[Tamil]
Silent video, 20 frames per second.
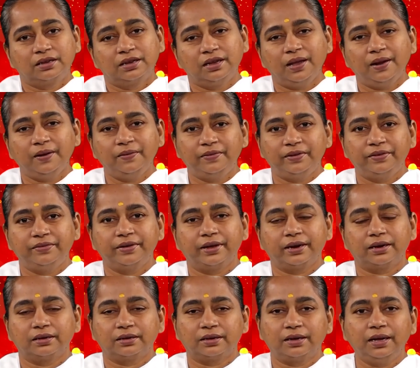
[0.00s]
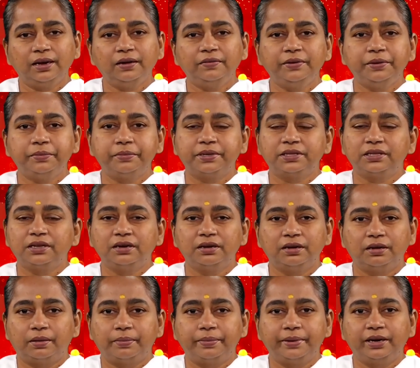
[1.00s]
கேள்வி வேற கேள்வி பதில்
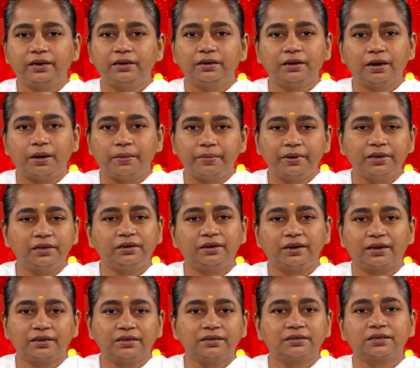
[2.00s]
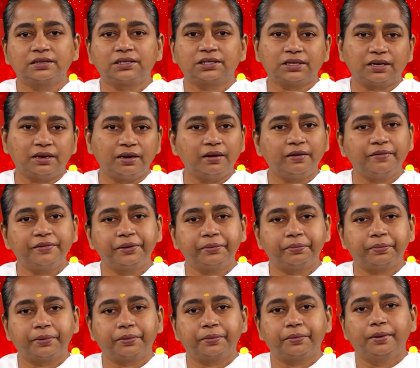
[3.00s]
அப்படின்னு நாமளே நிறைய செஷன்லாம்
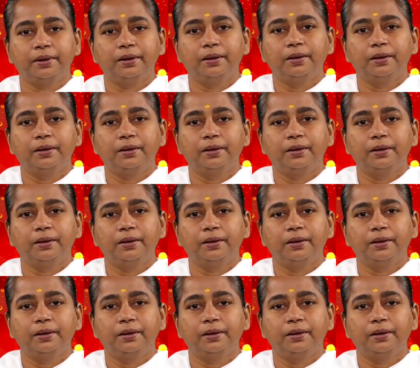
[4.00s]
வைப்போம்